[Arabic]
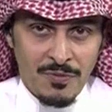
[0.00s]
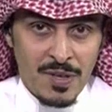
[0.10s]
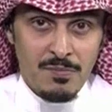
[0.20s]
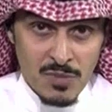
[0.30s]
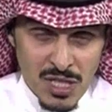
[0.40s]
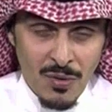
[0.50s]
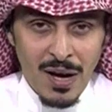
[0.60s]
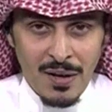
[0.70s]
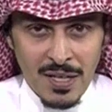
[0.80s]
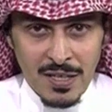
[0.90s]
في
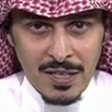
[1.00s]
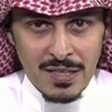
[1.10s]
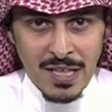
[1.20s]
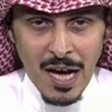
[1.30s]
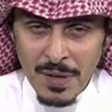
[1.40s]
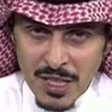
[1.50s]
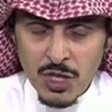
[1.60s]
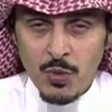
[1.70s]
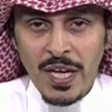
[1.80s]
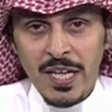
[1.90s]
مستواه هبط
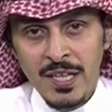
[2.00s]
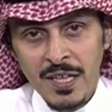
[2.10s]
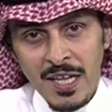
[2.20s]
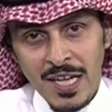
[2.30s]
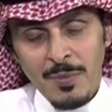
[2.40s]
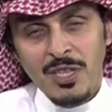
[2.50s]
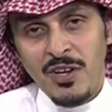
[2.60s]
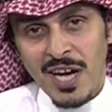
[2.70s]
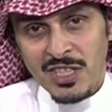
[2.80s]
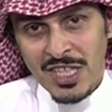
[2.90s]
شوي لابد ان
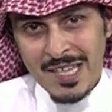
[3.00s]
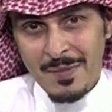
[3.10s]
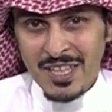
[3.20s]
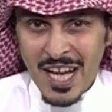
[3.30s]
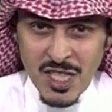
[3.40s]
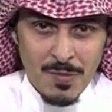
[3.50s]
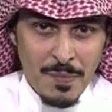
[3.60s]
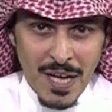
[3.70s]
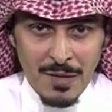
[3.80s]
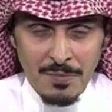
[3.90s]
يراجع حسابات خاصه ما
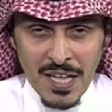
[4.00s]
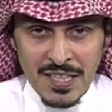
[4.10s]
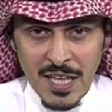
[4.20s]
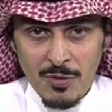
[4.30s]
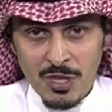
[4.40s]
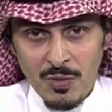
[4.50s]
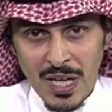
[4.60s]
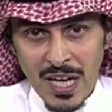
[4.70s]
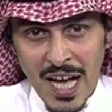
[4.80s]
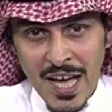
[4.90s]
بقى مباراتين
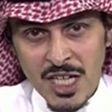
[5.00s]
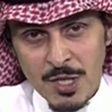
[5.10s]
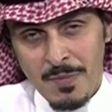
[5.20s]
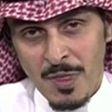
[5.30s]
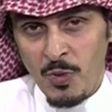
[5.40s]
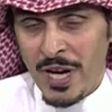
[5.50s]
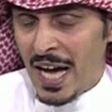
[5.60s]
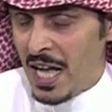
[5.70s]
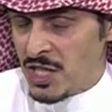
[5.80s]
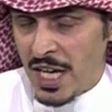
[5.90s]
والخانه شبه مضمونه
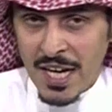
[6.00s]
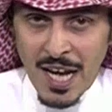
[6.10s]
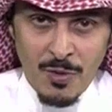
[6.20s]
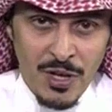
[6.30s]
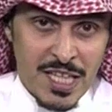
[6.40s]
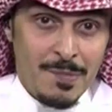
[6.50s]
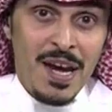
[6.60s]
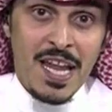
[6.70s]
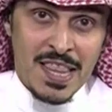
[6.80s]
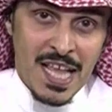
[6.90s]
اقل شيء الرابع
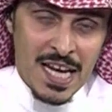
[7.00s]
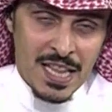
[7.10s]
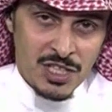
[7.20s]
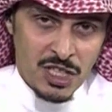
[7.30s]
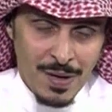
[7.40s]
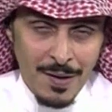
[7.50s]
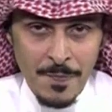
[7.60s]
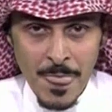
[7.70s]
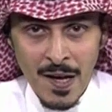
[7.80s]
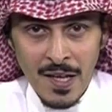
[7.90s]
ونتمنى الثالث للشباب
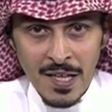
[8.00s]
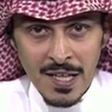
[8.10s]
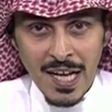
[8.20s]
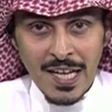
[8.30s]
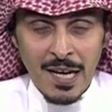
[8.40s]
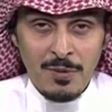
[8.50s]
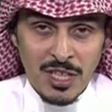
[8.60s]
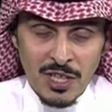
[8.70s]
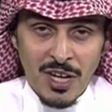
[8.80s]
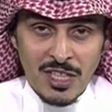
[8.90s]
لكن لابد
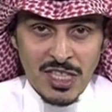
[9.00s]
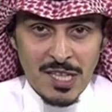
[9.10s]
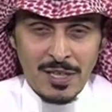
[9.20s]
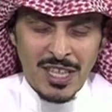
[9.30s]
ان يراجع حسابات